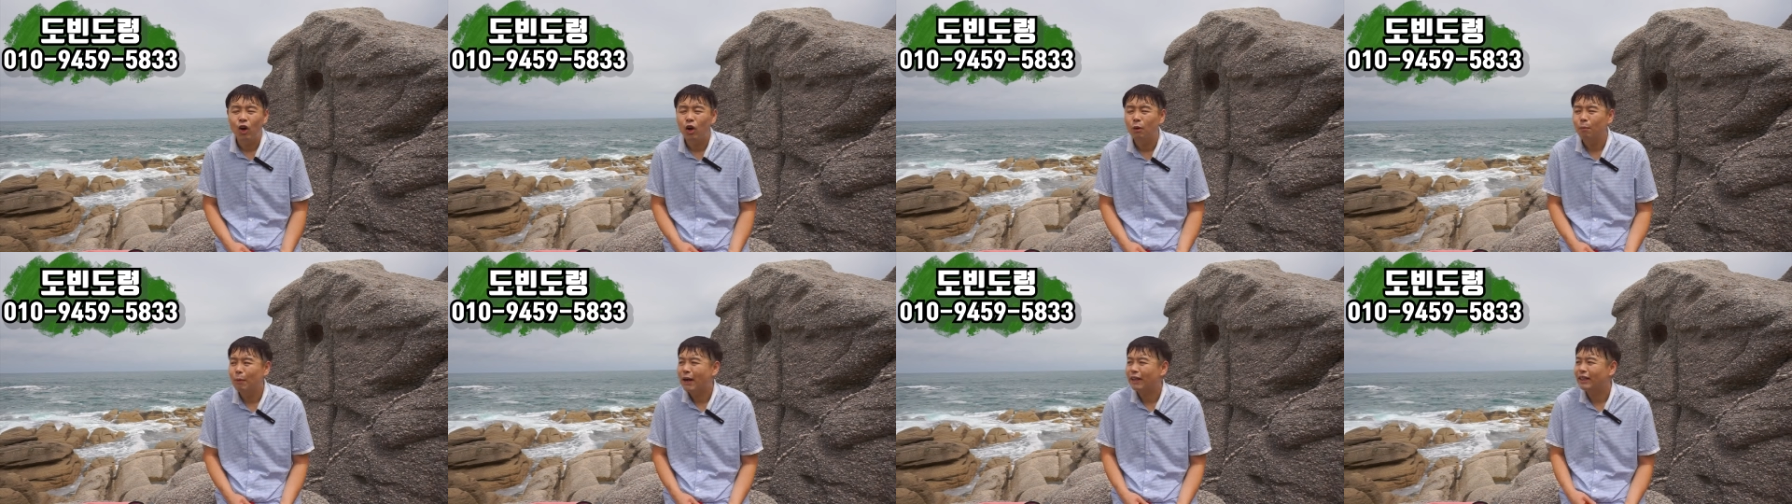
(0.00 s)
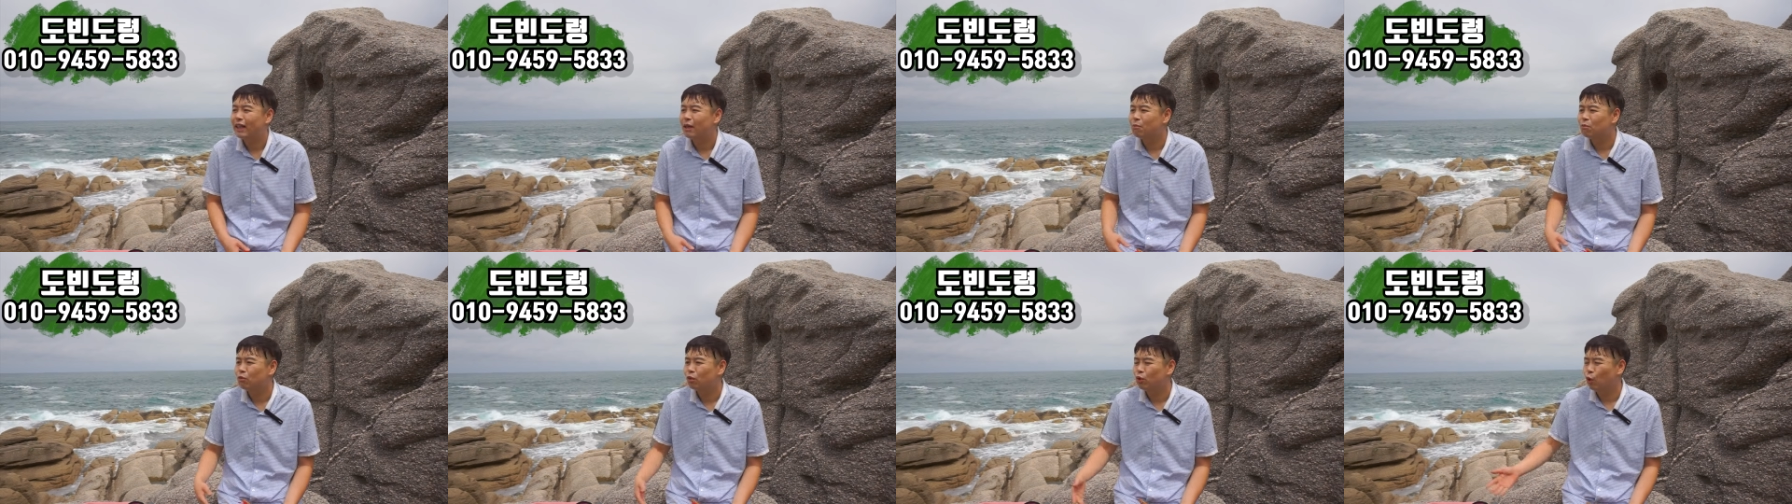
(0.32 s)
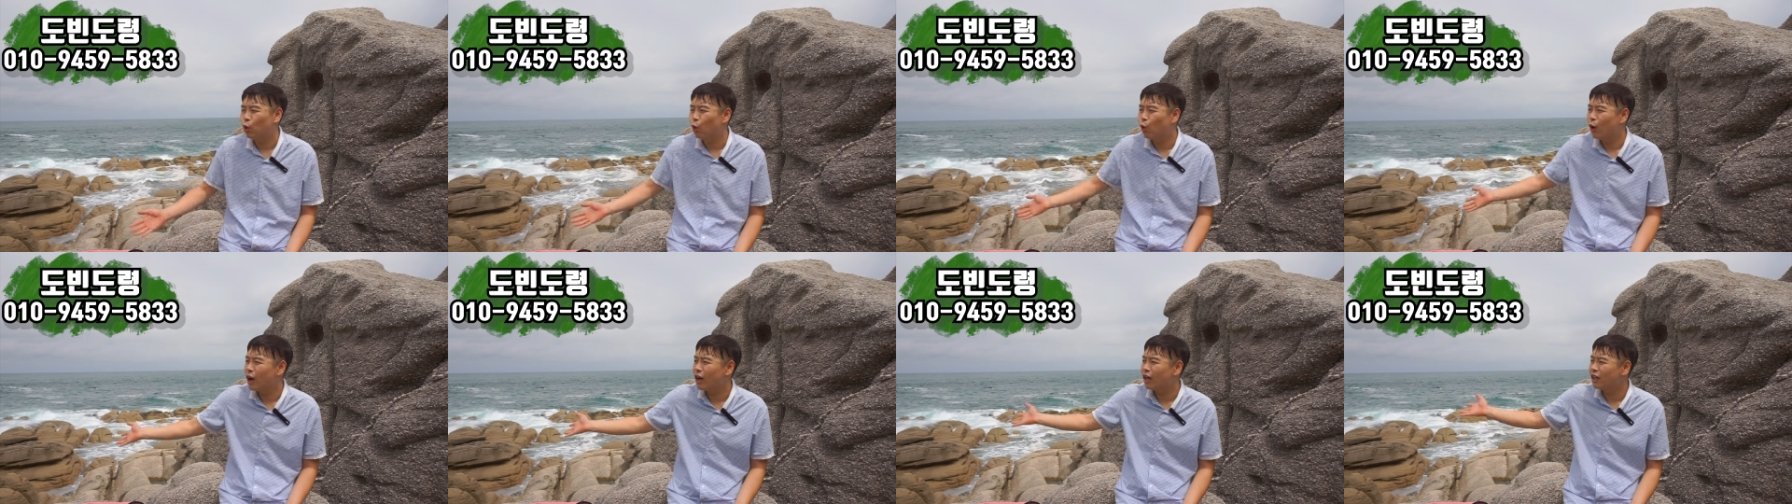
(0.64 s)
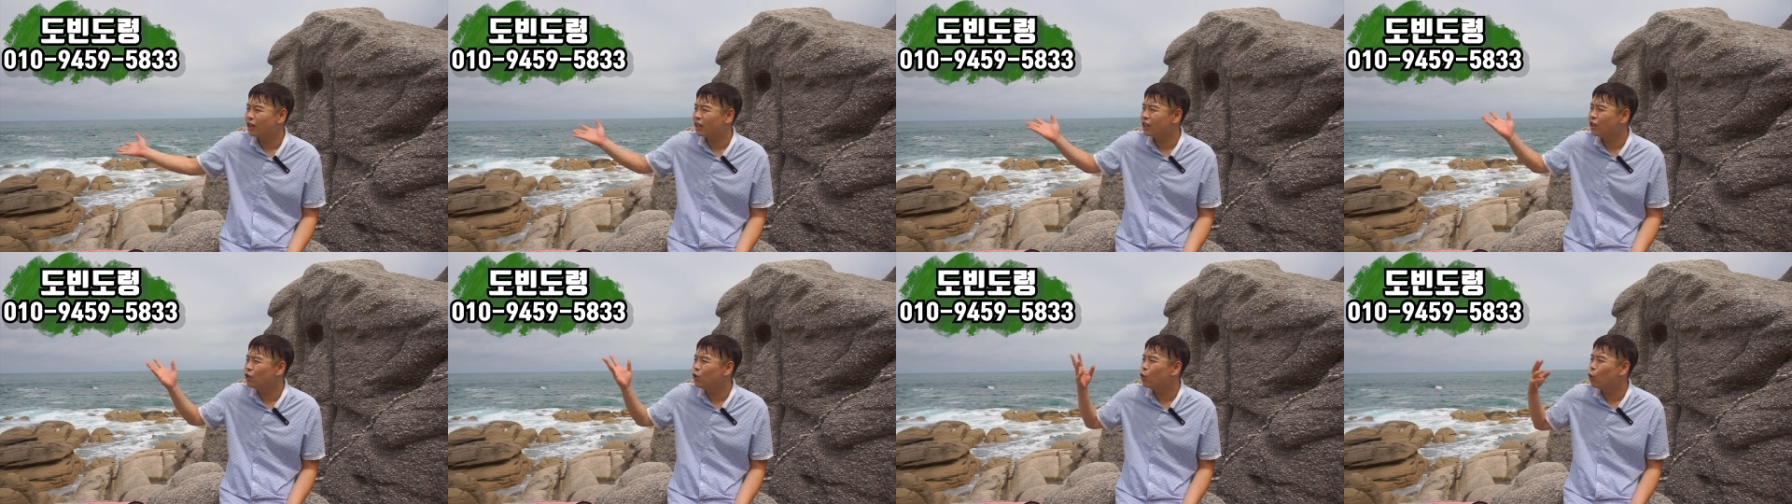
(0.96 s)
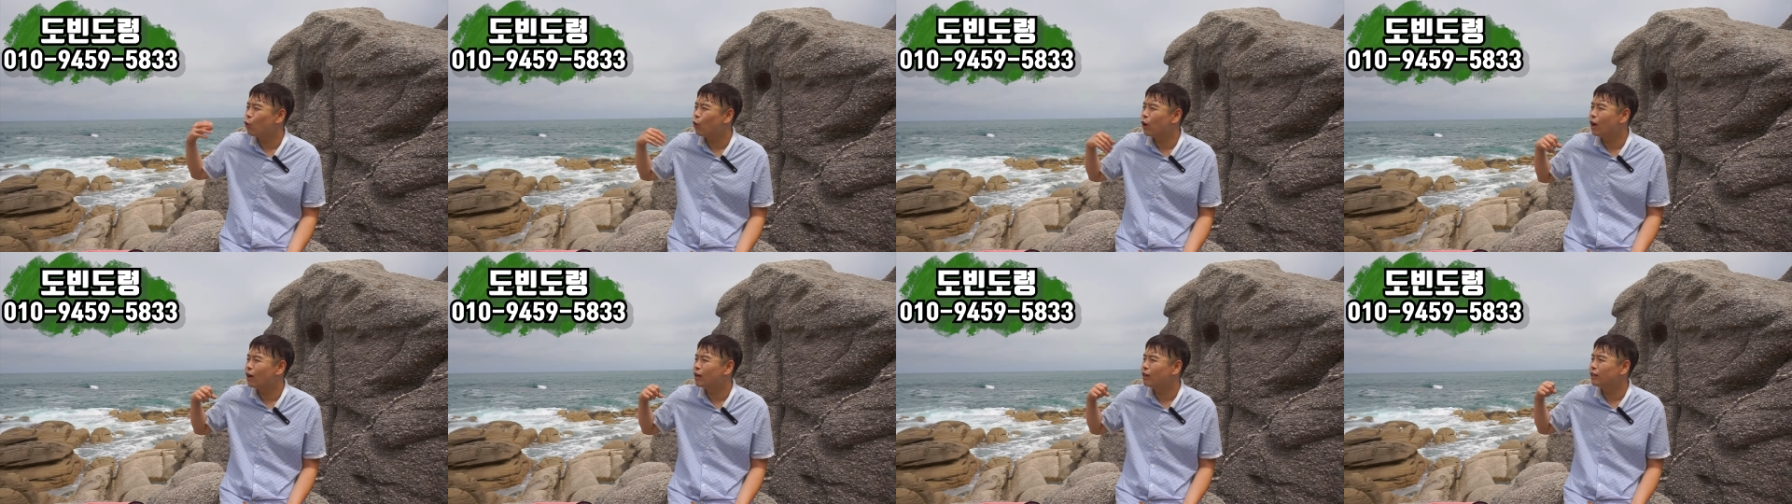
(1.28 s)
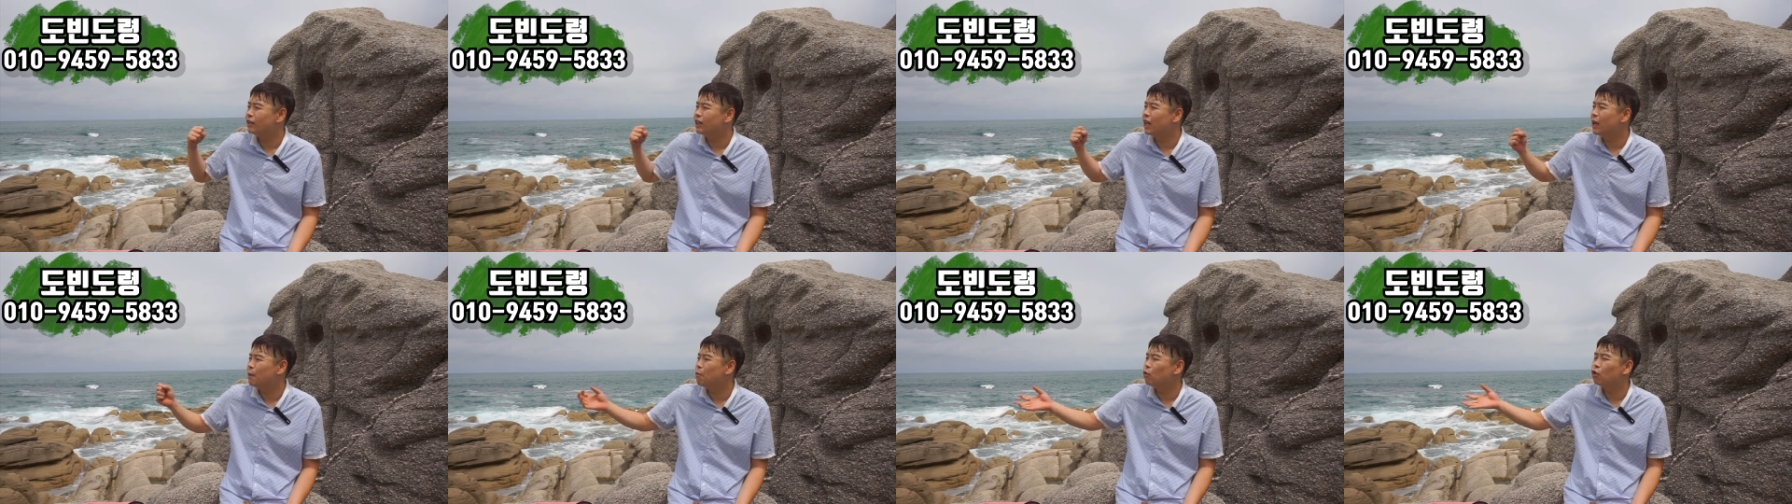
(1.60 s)
어, 바닷물이 용왕, 큰
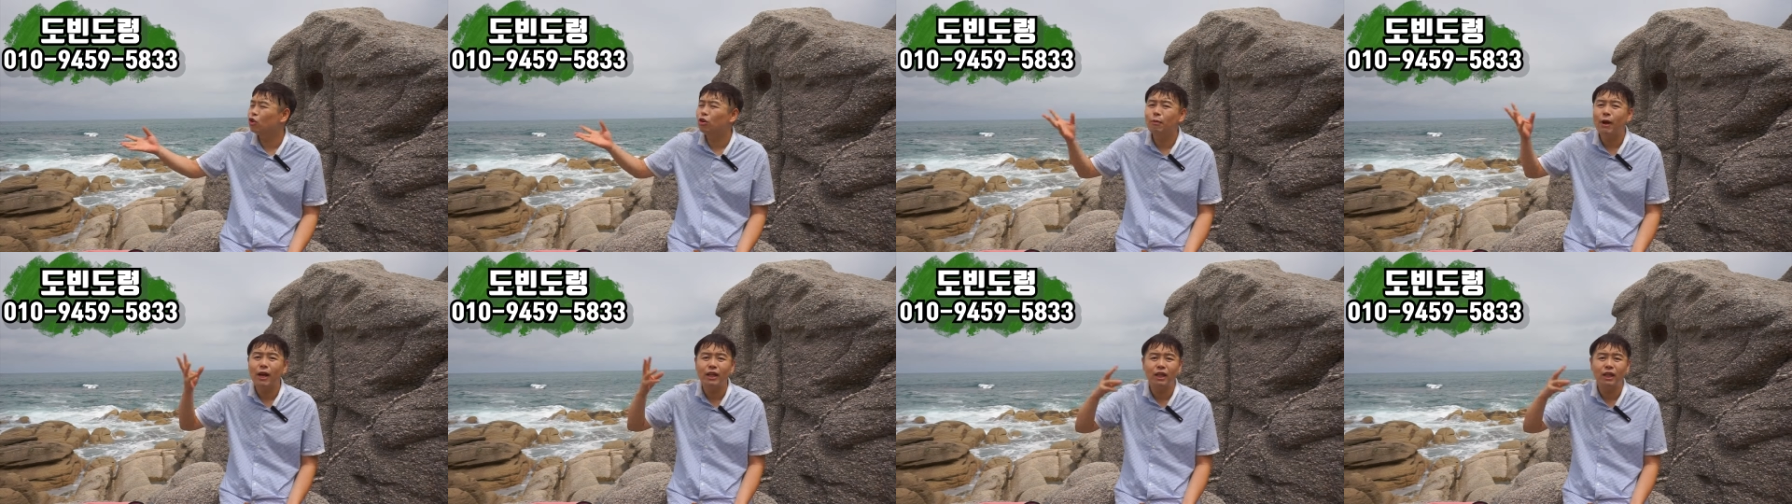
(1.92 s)
용왕은 재물을